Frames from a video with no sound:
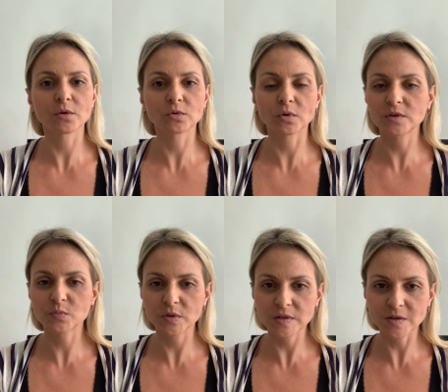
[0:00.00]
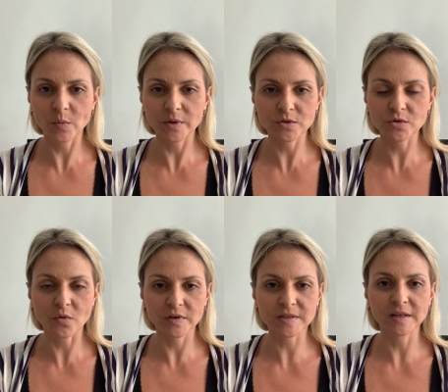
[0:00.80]
que eu tô à disposição para a gente
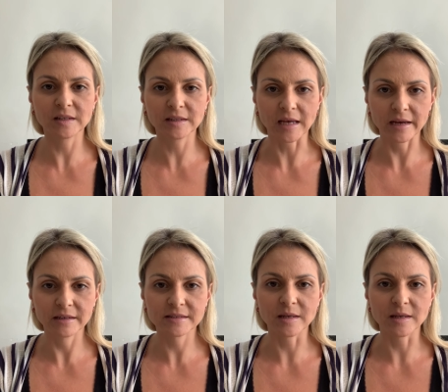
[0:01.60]
conversar em detalhes,